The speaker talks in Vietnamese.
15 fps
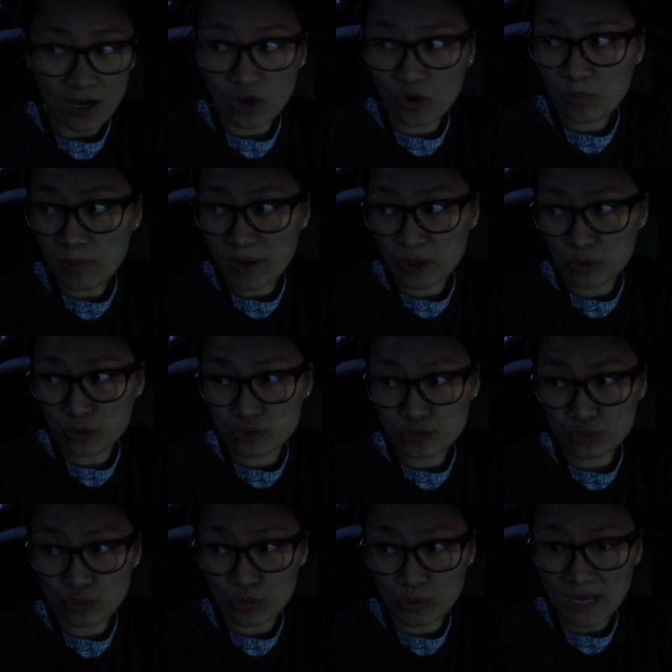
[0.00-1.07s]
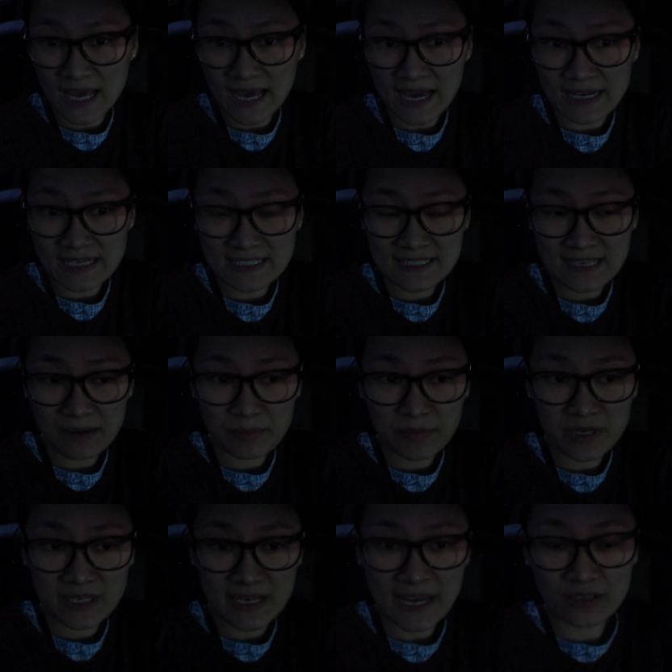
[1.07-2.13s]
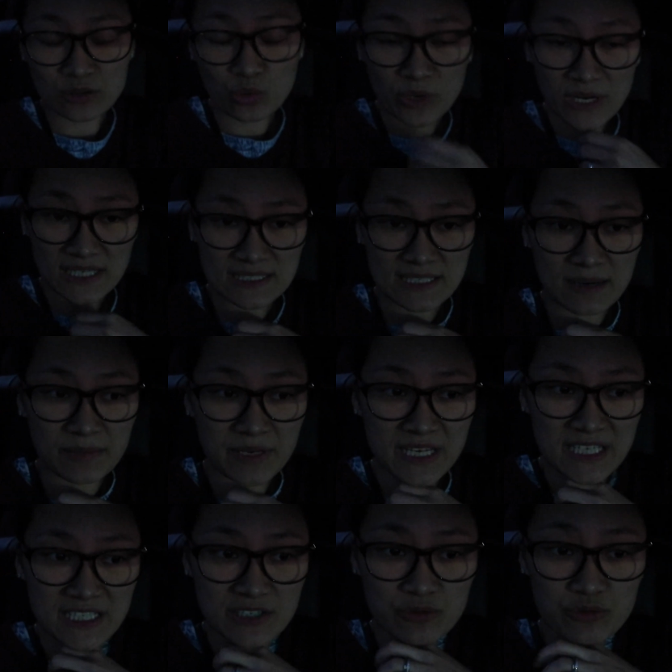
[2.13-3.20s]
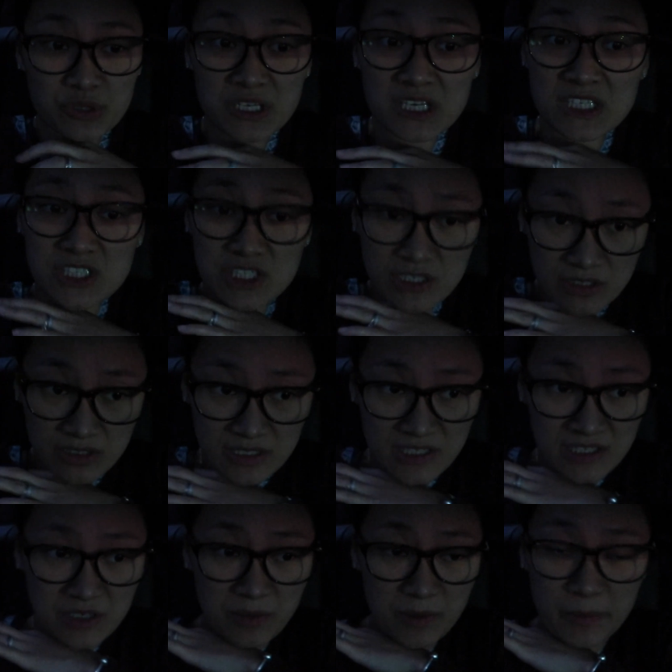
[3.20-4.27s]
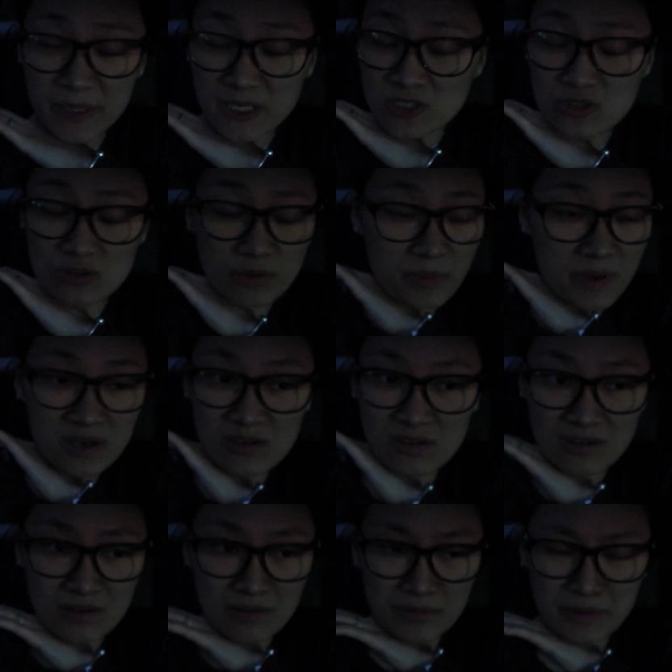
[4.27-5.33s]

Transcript: Ông bà nội rủ là đi sang bên nhà tối nay sang bên nhà chị thi chơi Thế nhưng mà mình chưa biết được,